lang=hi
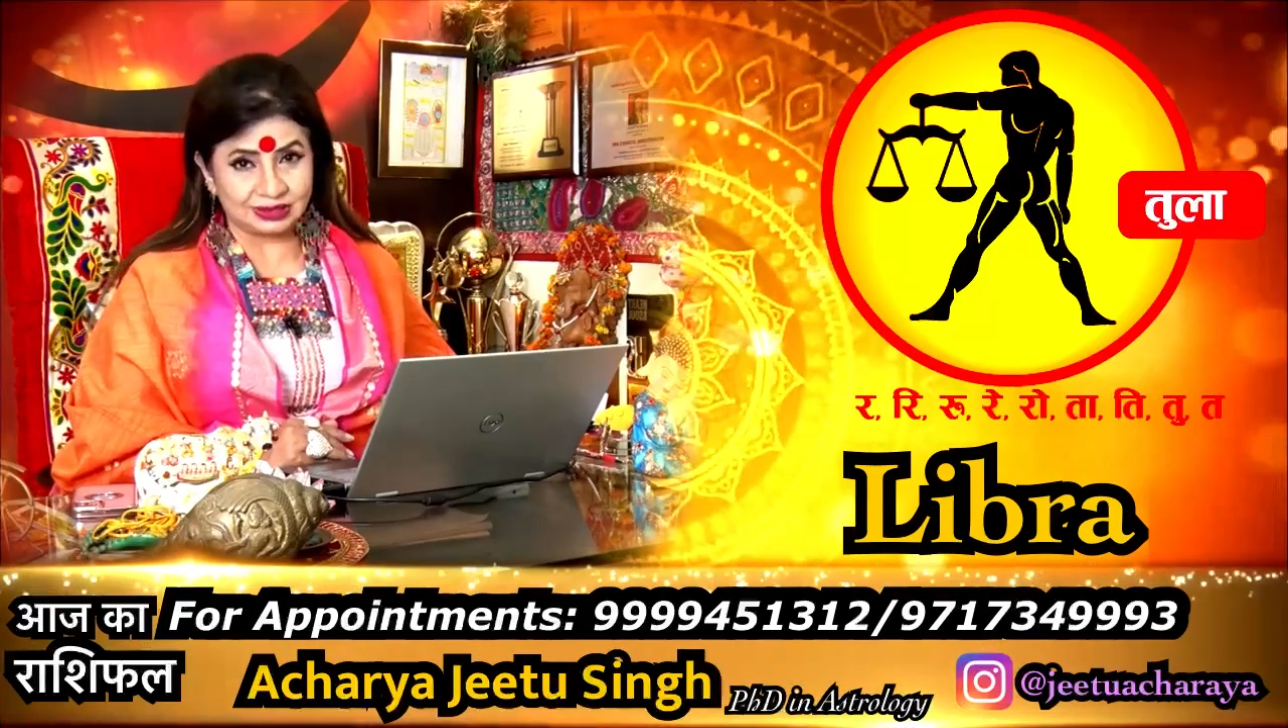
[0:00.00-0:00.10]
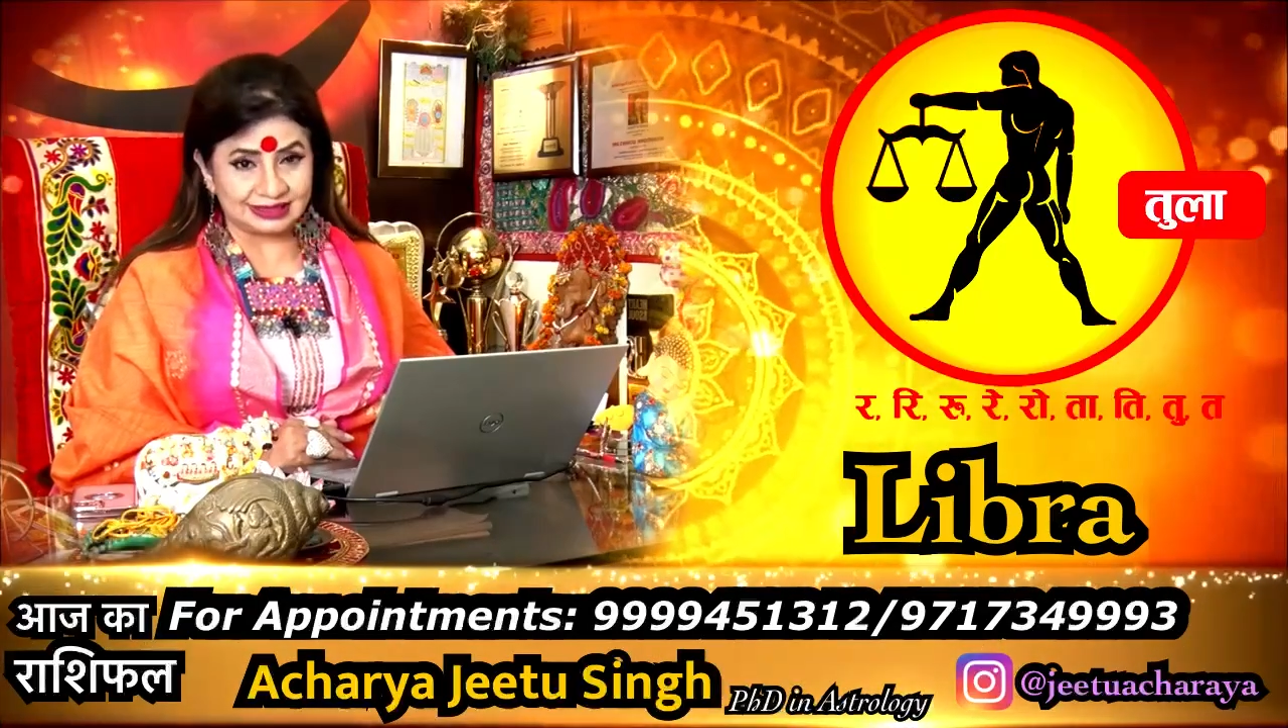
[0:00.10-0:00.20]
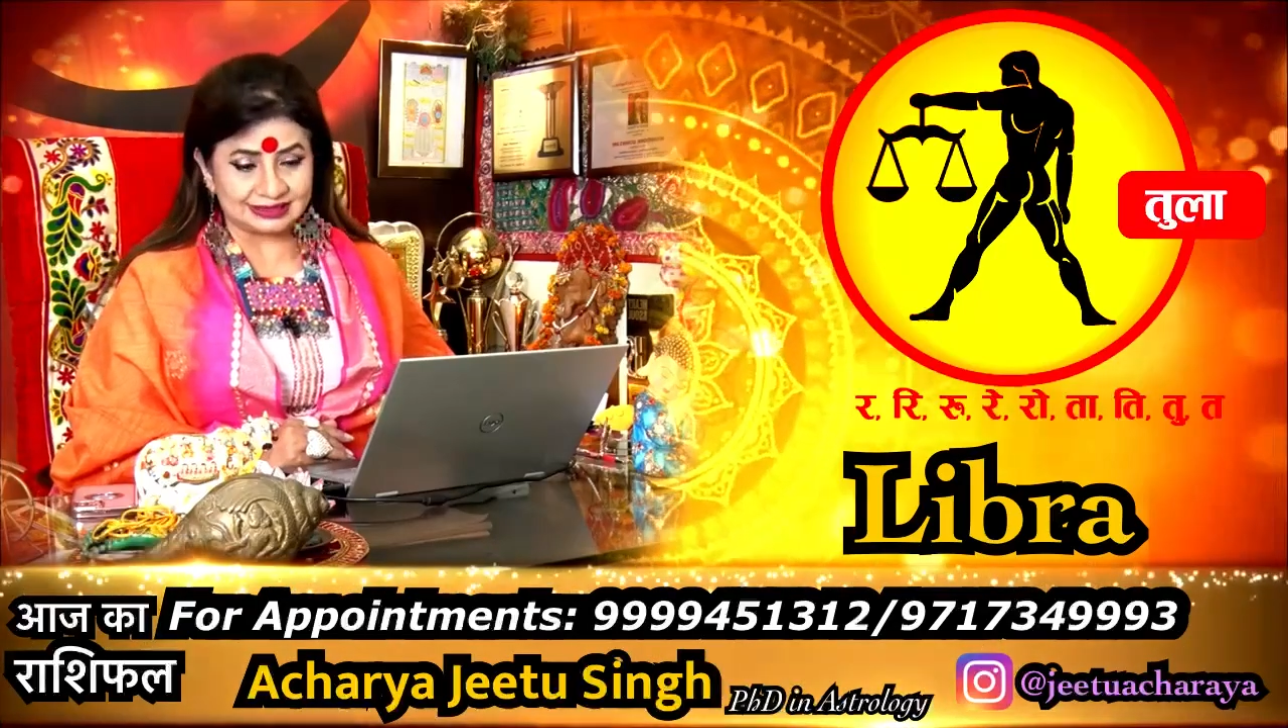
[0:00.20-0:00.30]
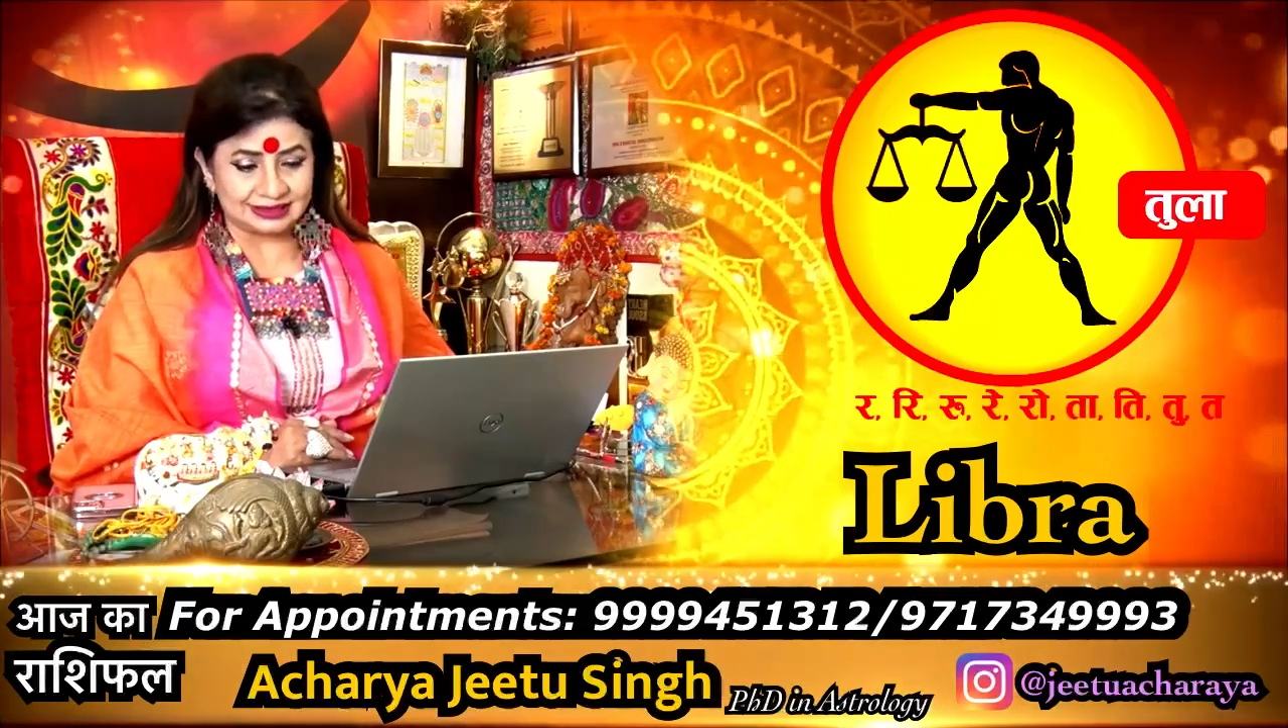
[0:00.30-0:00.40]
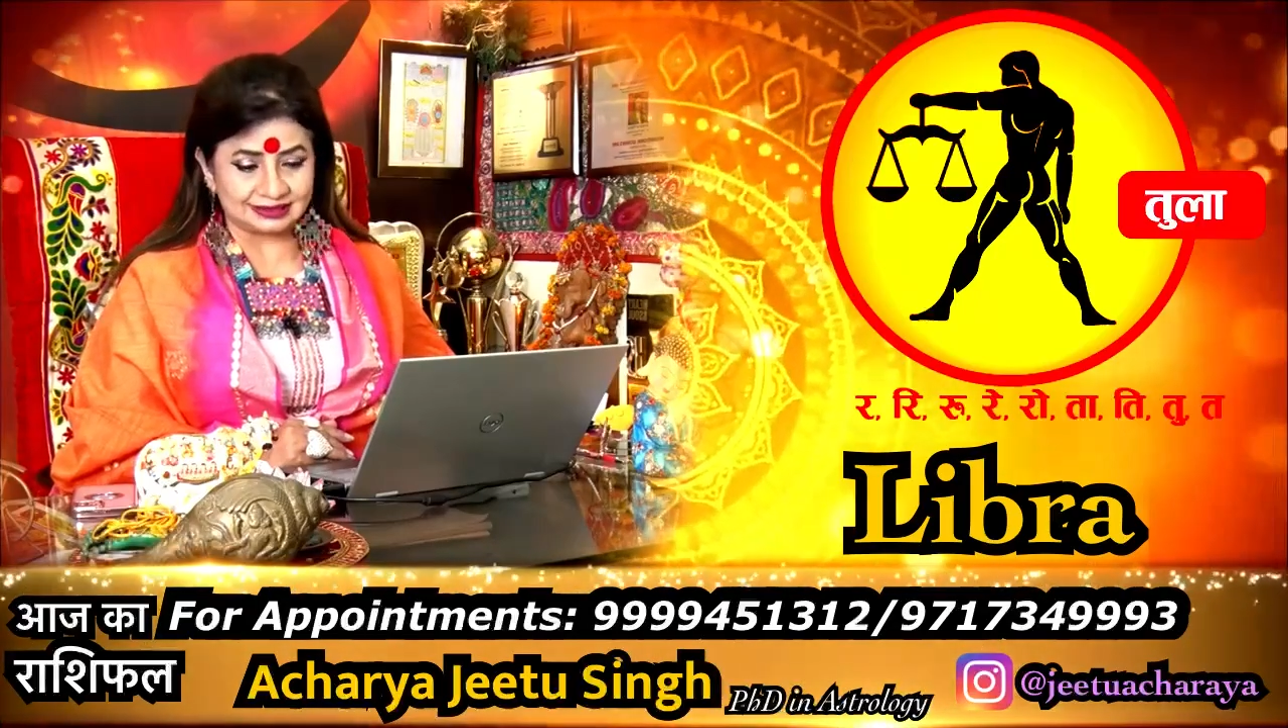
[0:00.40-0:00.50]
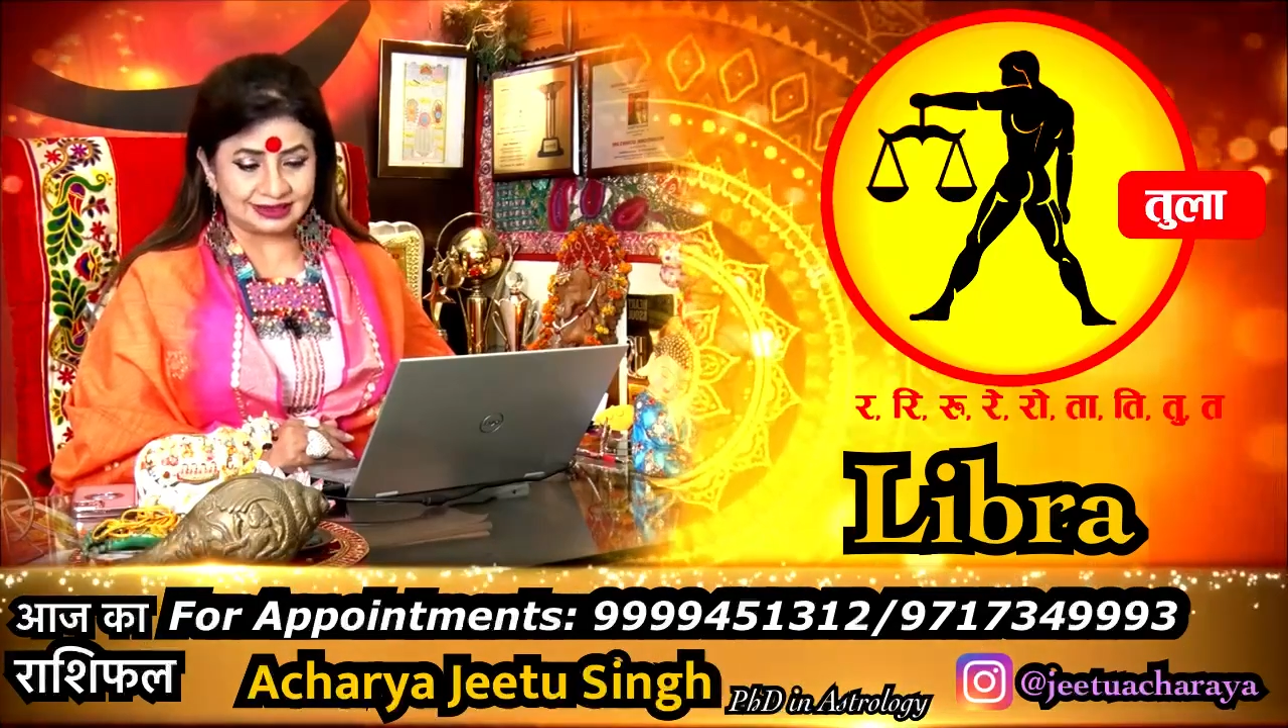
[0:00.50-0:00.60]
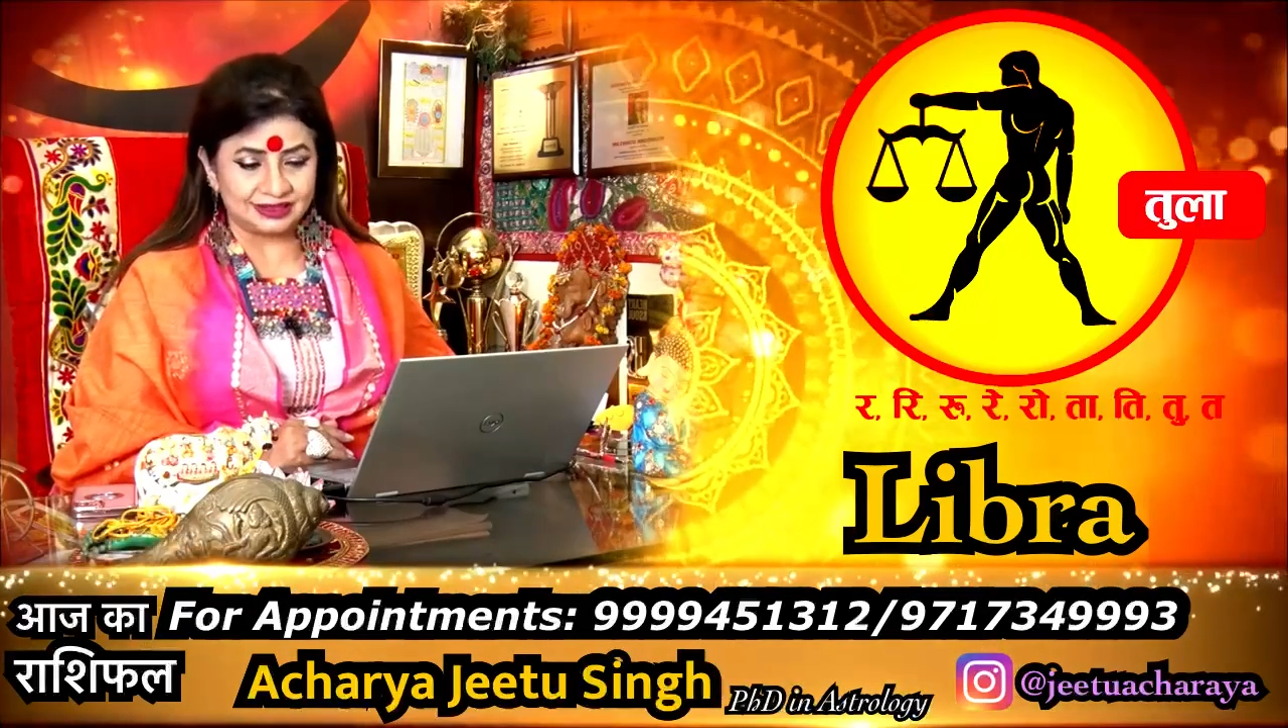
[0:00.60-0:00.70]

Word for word: कर सकते